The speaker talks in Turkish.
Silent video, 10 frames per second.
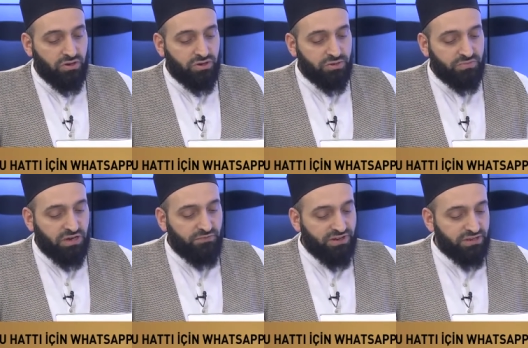Şimdi
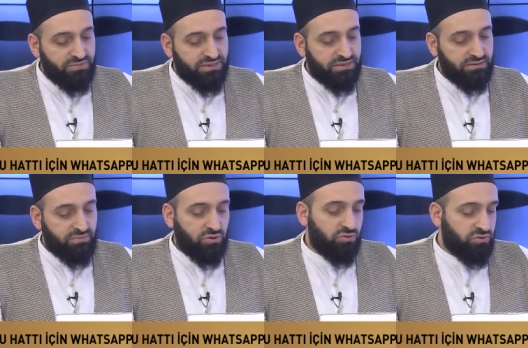Efendimizin
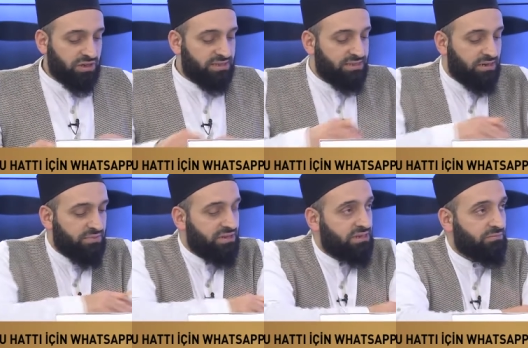biliyorsun yani İslam
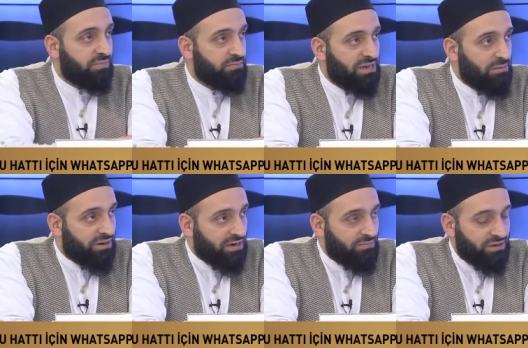dinininle
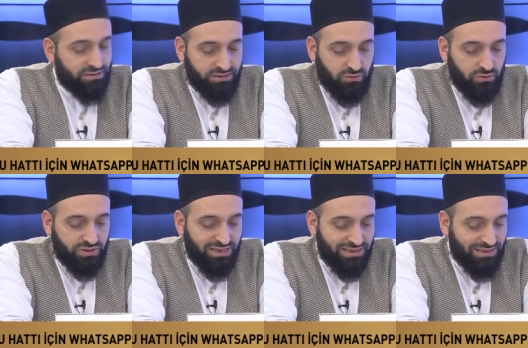beraber işte o
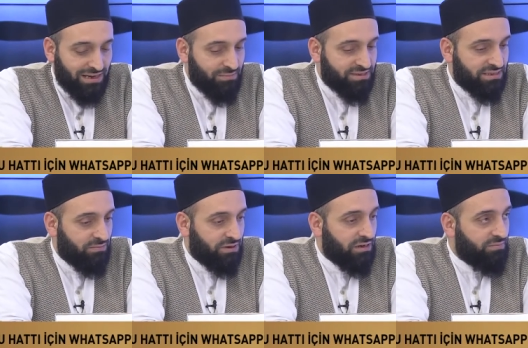dinin gelmesiyle
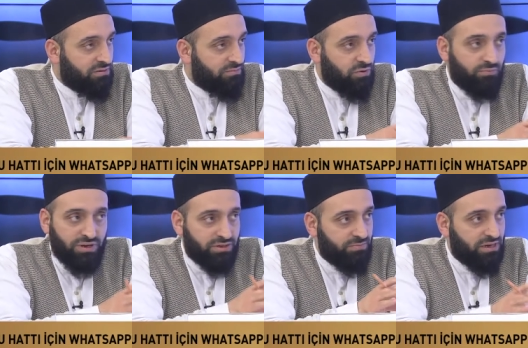beraber
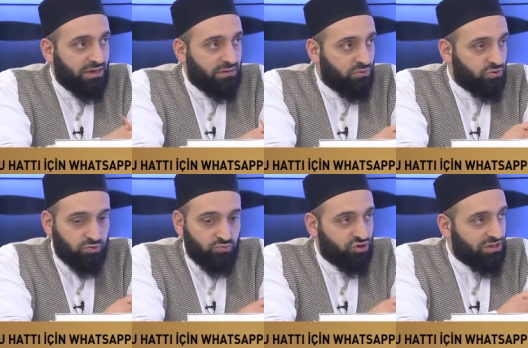Mek Mekke'de
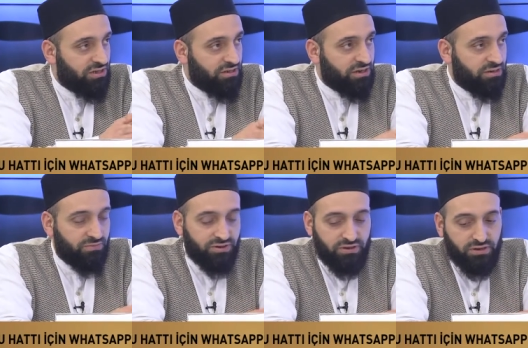biliyorsunuz müşrikler
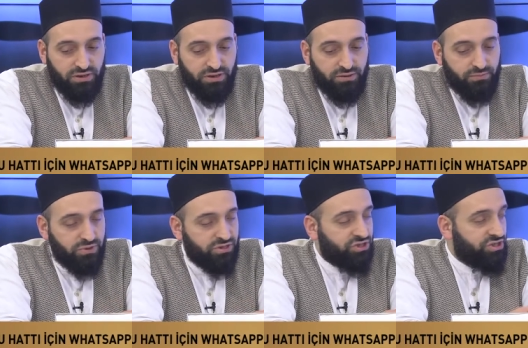hakimdi
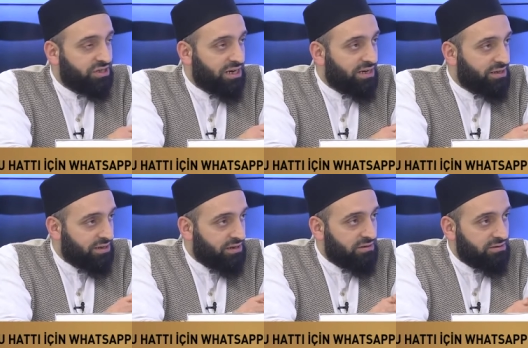ve şirk her
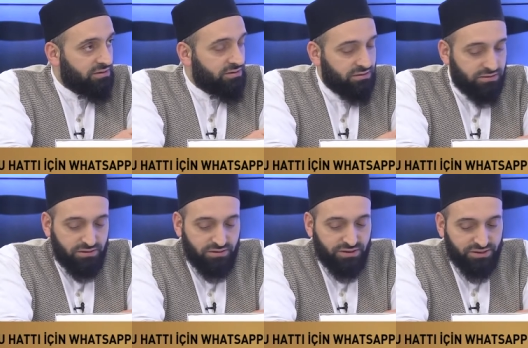yere e,
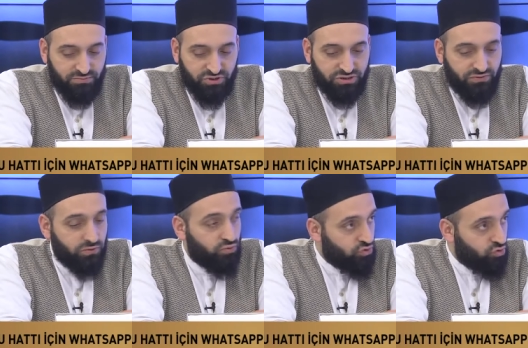yayılmıştı ve
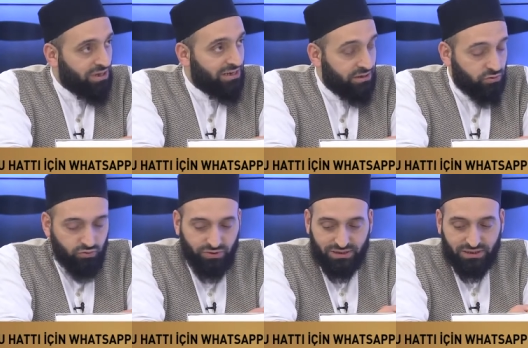güçlüydü, elleri
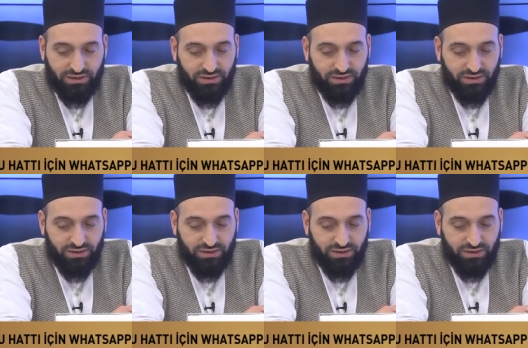kuvvetliydi.